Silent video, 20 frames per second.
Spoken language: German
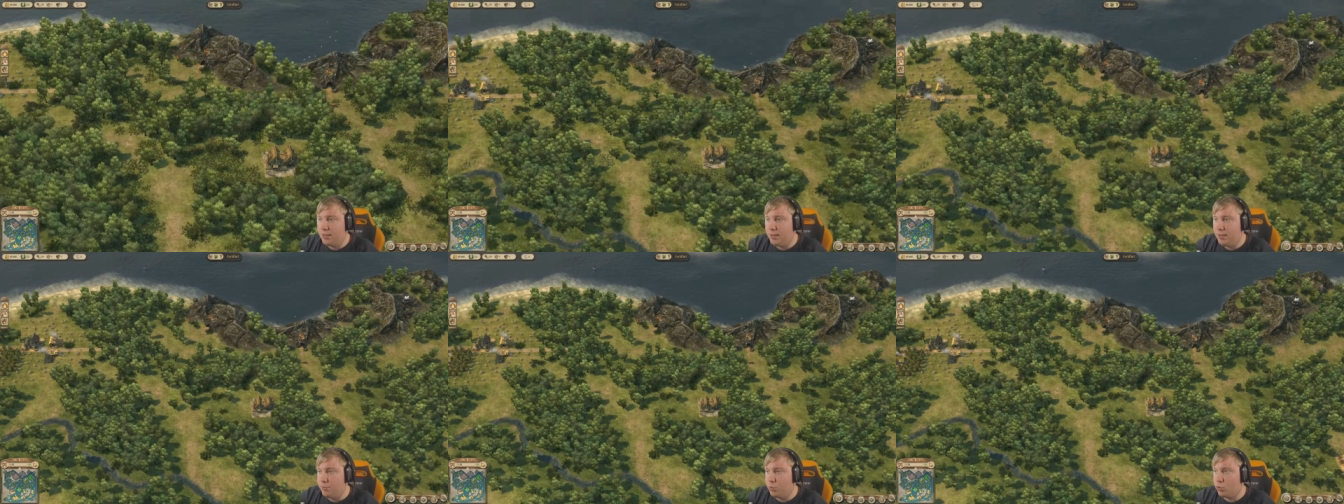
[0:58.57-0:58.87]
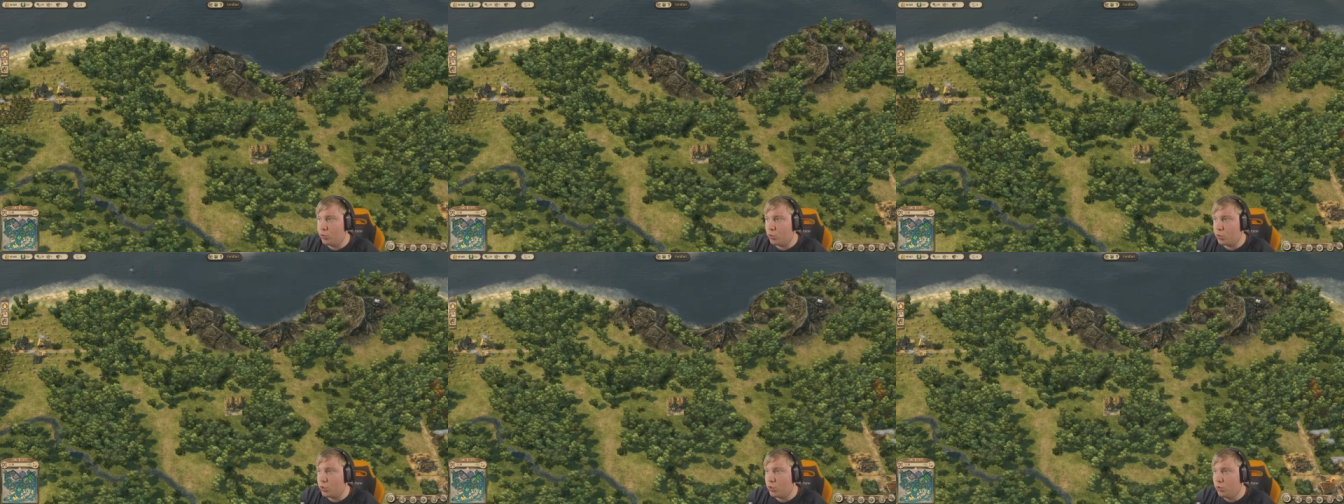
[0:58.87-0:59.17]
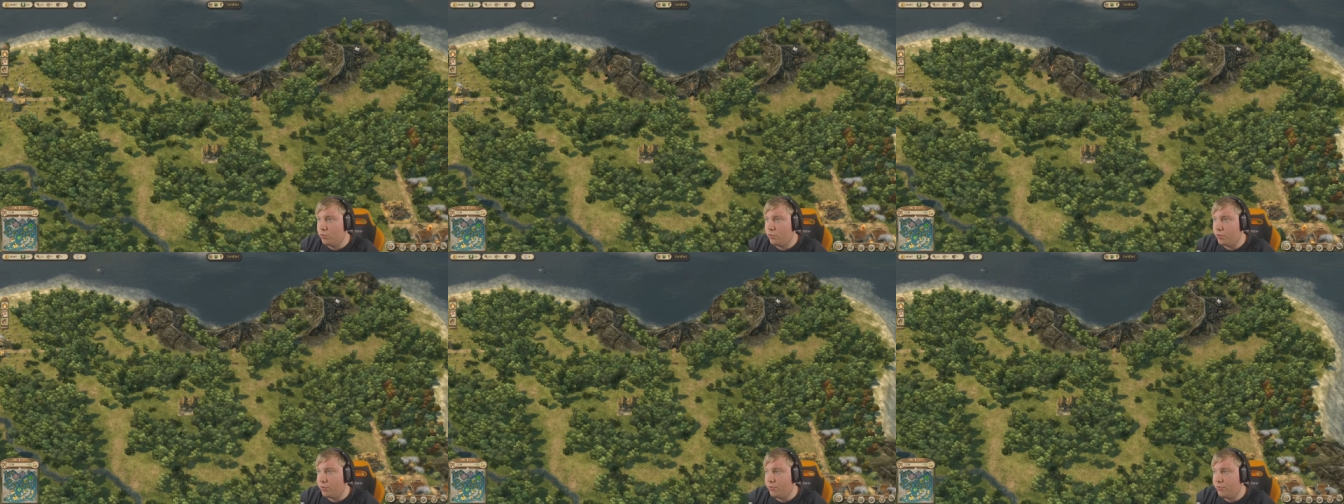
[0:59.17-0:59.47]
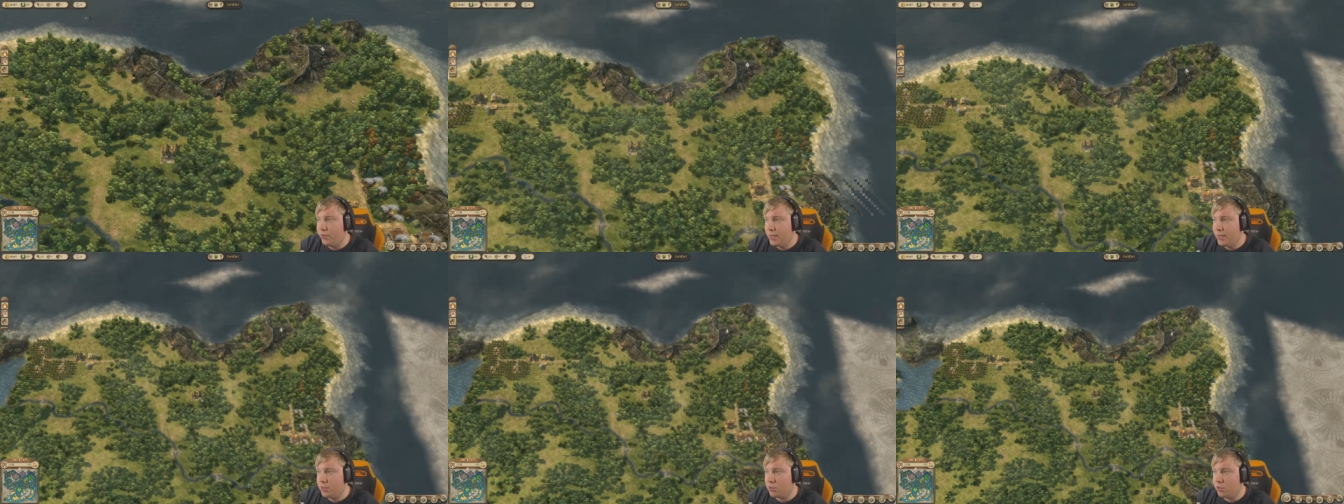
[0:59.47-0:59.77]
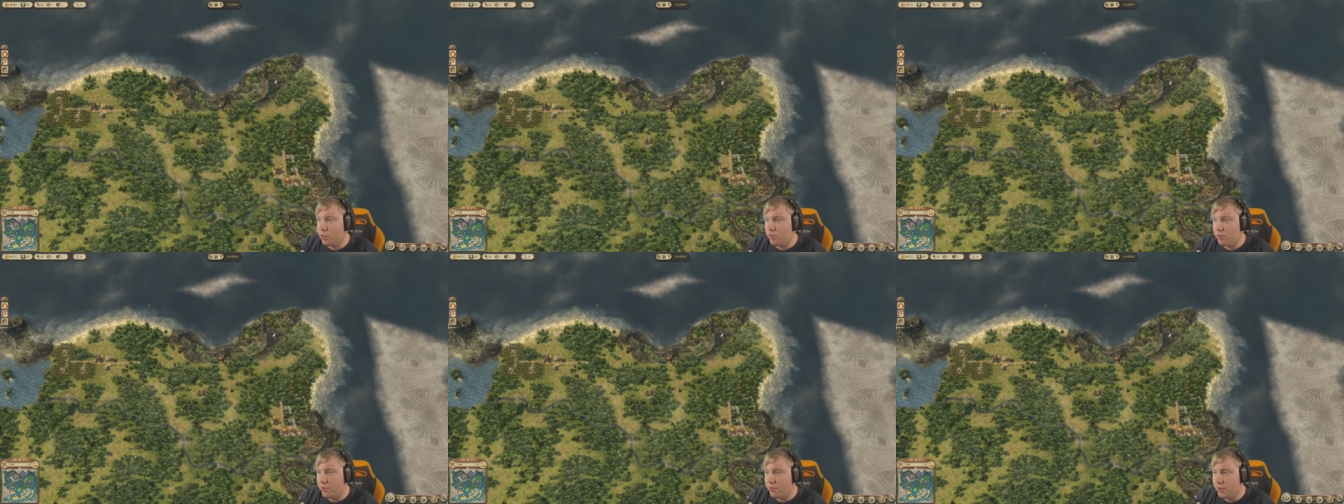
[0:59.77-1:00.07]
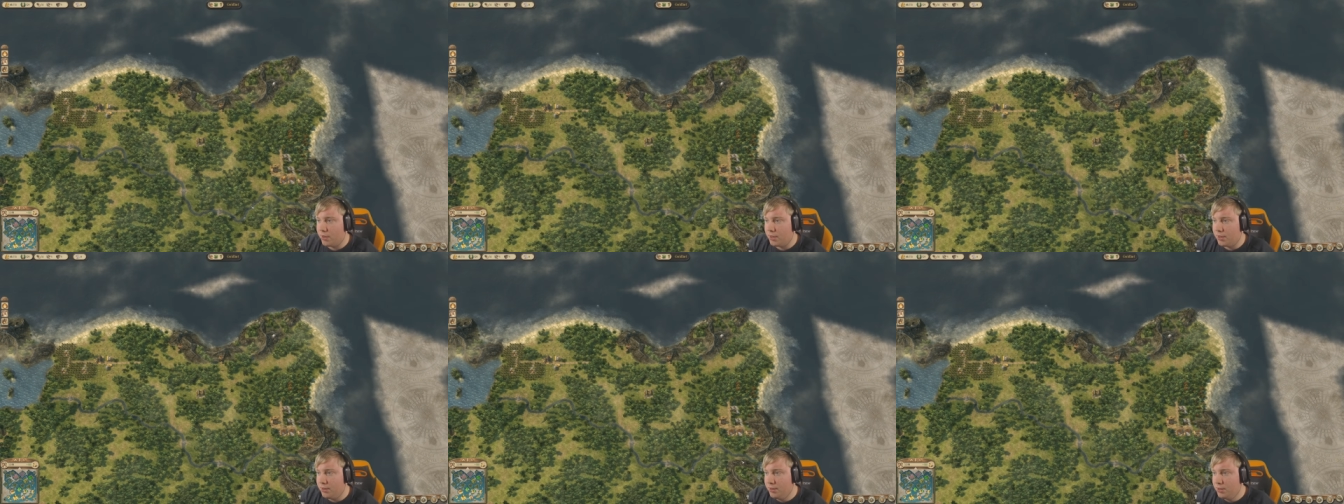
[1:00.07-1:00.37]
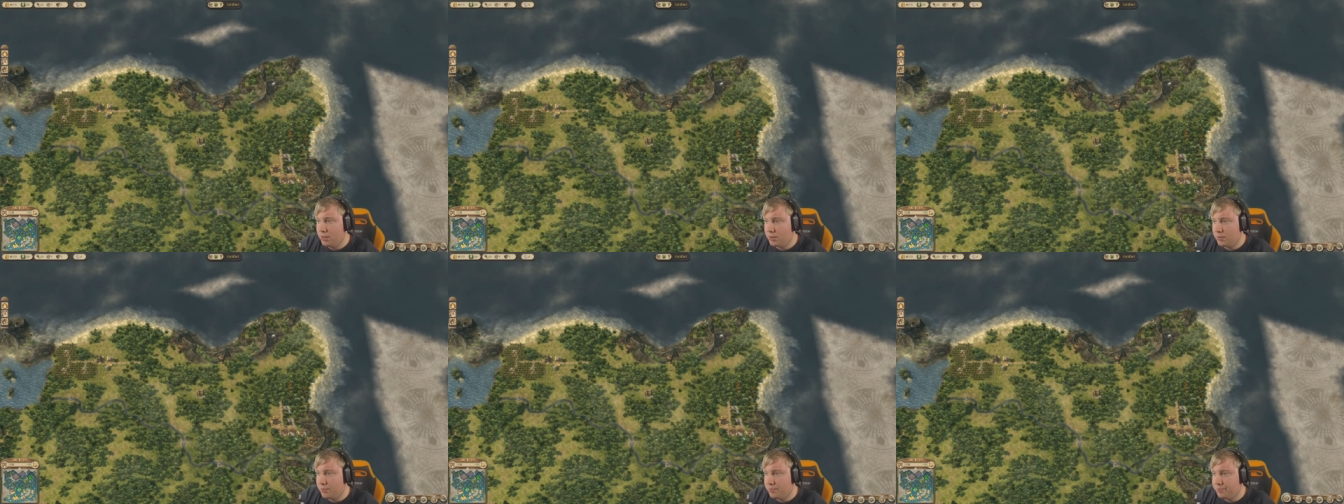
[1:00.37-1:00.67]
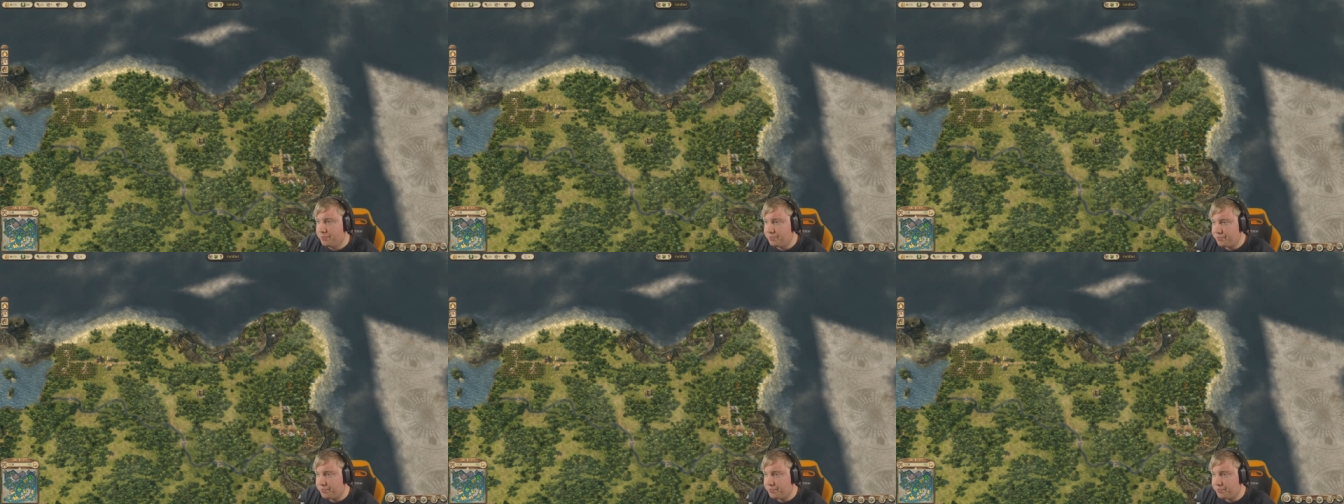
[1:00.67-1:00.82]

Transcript: die Produktion von Werkzeug verwendet.